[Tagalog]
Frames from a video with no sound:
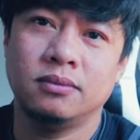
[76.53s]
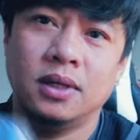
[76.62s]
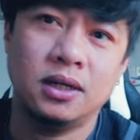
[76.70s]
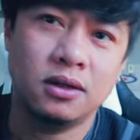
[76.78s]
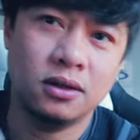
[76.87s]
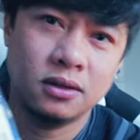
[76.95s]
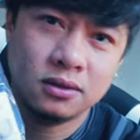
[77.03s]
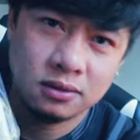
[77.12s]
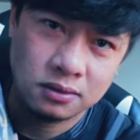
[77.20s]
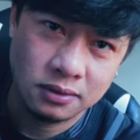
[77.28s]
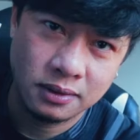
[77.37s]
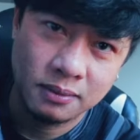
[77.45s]
Merong
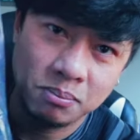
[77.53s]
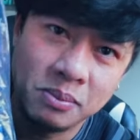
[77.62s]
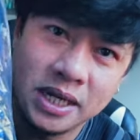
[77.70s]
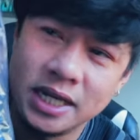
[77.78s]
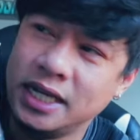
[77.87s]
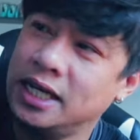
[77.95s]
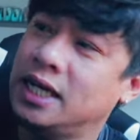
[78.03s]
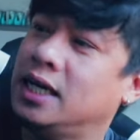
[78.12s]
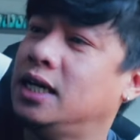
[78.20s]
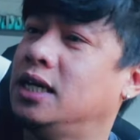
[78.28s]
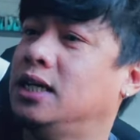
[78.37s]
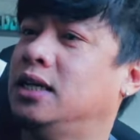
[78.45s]

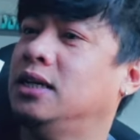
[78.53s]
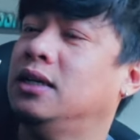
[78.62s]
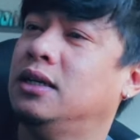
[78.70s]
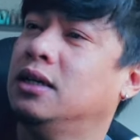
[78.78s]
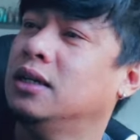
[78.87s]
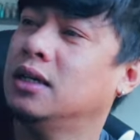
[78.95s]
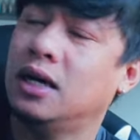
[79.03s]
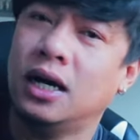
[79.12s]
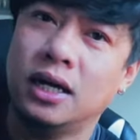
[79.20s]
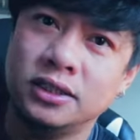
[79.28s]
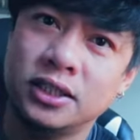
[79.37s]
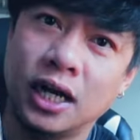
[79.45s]
mini
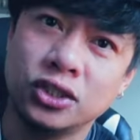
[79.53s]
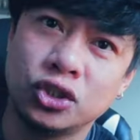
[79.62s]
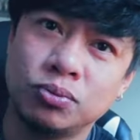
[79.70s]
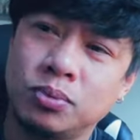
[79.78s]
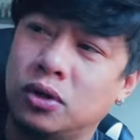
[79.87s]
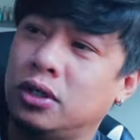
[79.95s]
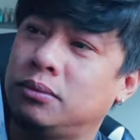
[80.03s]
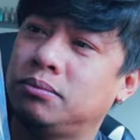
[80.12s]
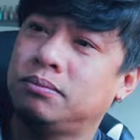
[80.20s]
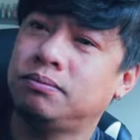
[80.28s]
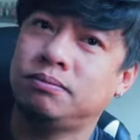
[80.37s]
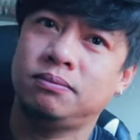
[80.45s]
uh, ah, John Sport
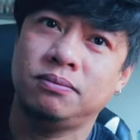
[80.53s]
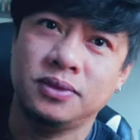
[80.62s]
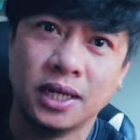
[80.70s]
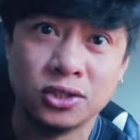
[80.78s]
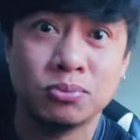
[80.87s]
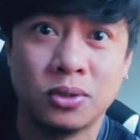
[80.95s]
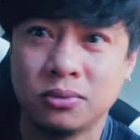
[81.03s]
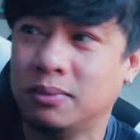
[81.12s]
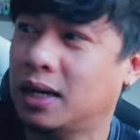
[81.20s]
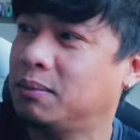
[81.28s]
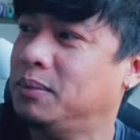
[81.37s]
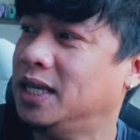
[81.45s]
John
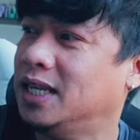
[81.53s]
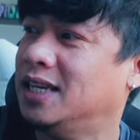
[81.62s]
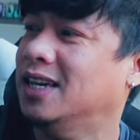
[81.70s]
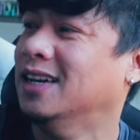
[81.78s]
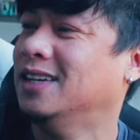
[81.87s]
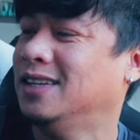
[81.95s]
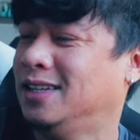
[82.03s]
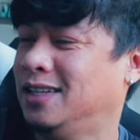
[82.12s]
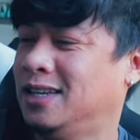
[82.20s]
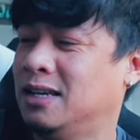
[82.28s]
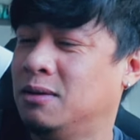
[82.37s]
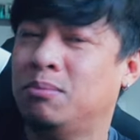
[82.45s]
bag, mini.
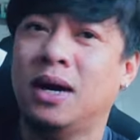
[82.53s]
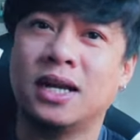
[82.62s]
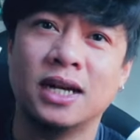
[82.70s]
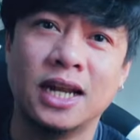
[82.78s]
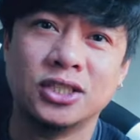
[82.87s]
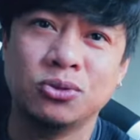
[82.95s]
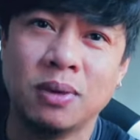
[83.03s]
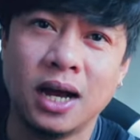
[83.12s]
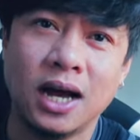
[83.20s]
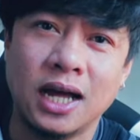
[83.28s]
Parang lunch bag